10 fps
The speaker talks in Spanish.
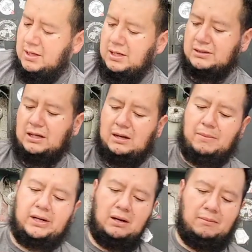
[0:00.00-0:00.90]
Es de la
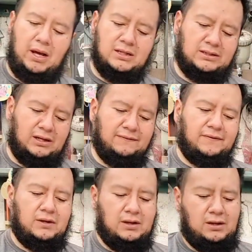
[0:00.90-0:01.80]
marca Milescraft
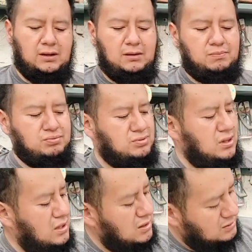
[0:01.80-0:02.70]
y pues
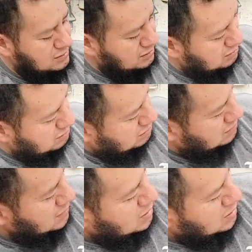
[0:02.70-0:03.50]
es un